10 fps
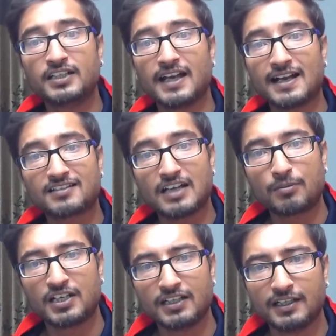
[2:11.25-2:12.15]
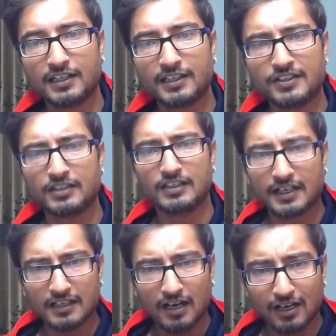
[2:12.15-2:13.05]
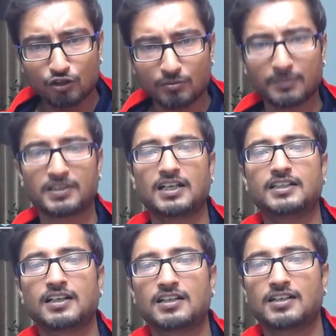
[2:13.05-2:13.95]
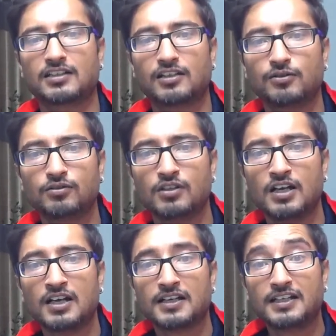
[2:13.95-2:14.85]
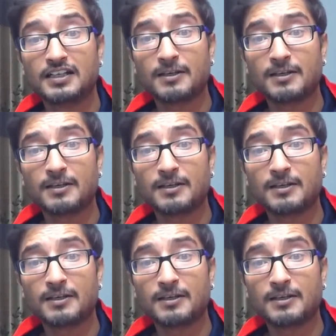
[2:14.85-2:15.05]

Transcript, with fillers: एक्सेप्ट ही नहीं की थी लेकिन हाँ तुम्हें बता देना चाहता हूं कि